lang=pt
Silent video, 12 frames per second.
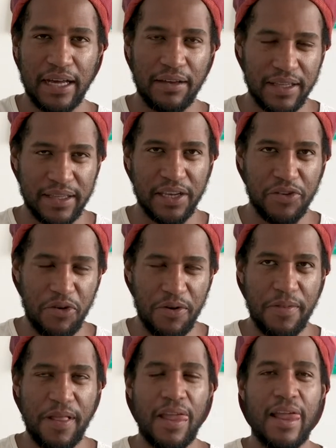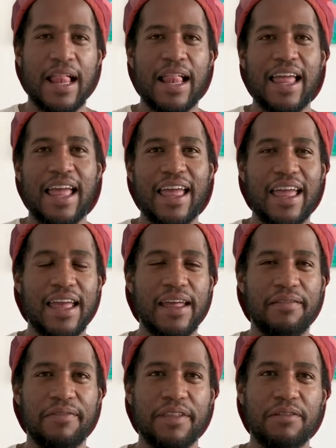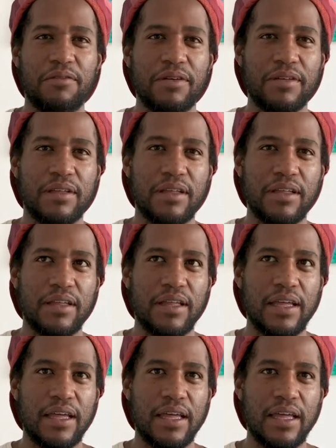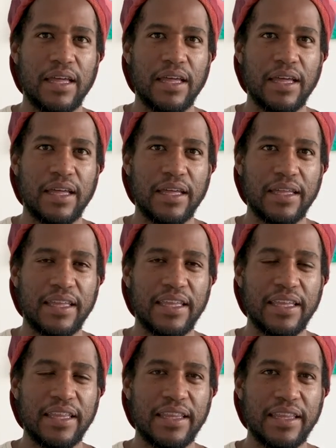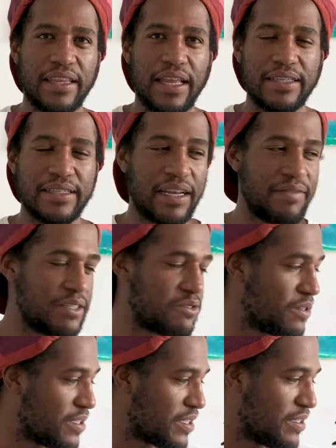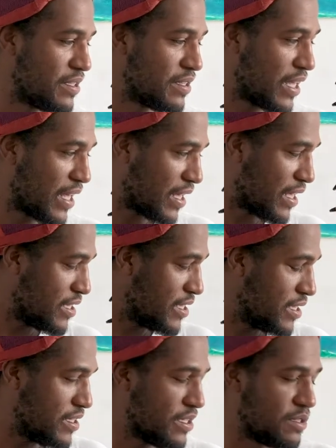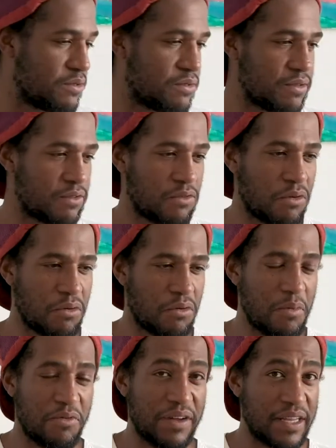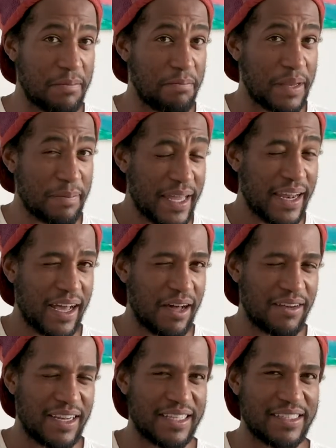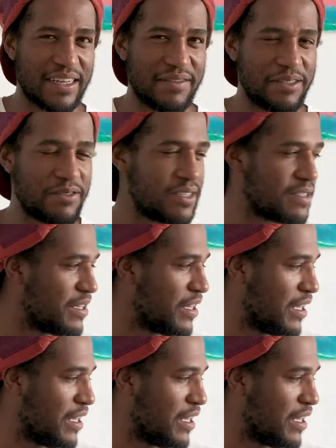aula anterior é é, que nas gravações que se tem aqui de registro, como eu falei na primeira aula lá das gravações,